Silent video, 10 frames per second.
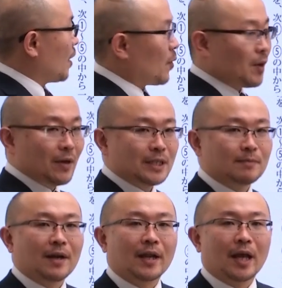これは
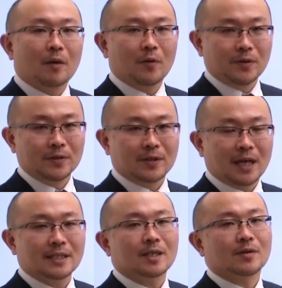1番礼を言う
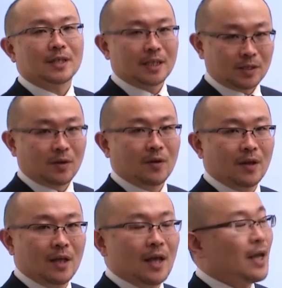感謝の謝でしょ
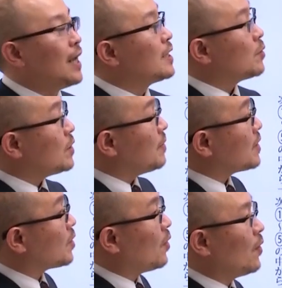う。そうしま
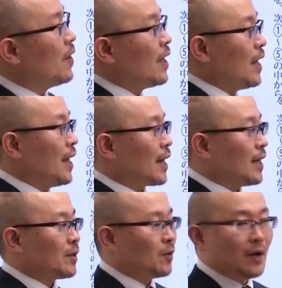すと、
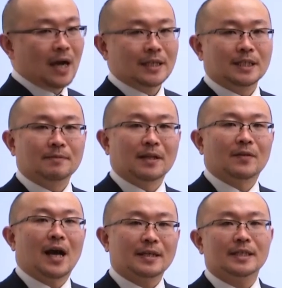回答は1番
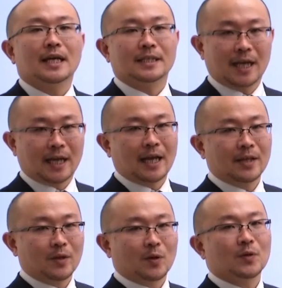の白謝が正解
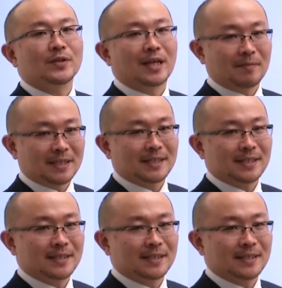ということになります。